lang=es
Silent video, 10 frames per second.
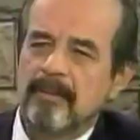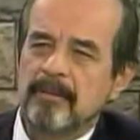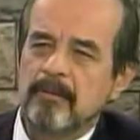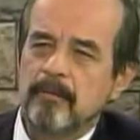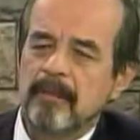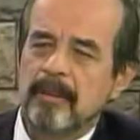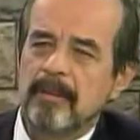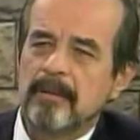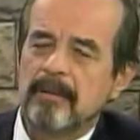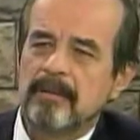una
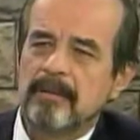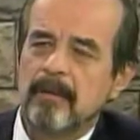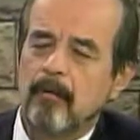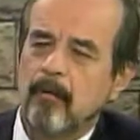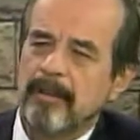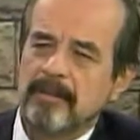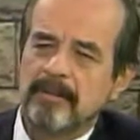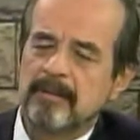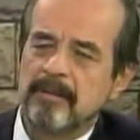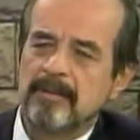censura este, no es
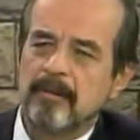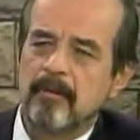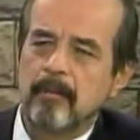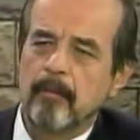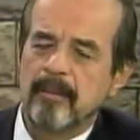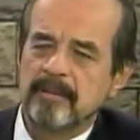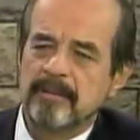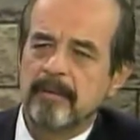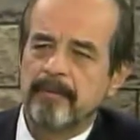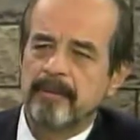sinónimo de
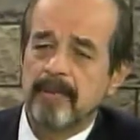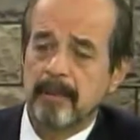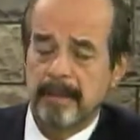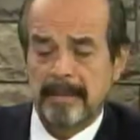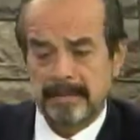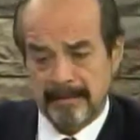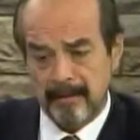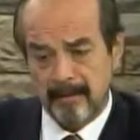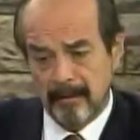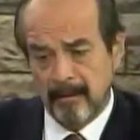desestabilizar y
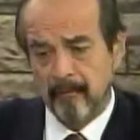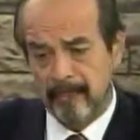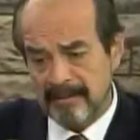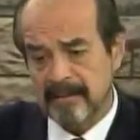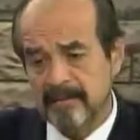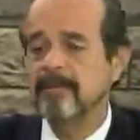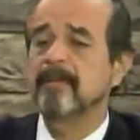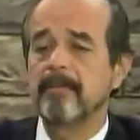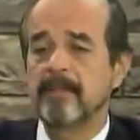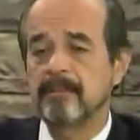quizá más
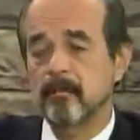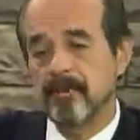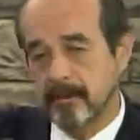desestabiliza un